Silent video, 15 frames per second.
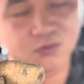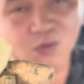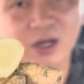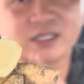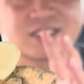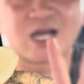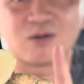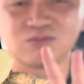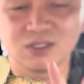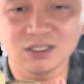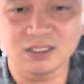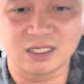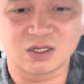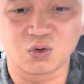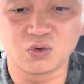quan trọng
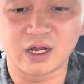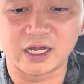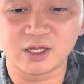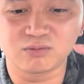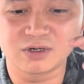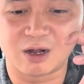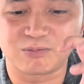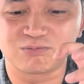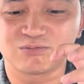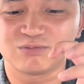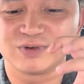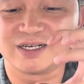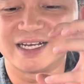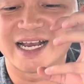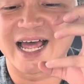nhất là củ ngải chống độc
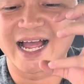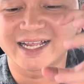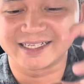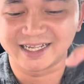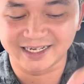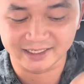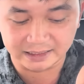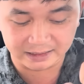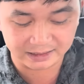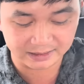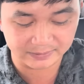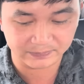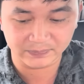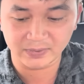là gì nữa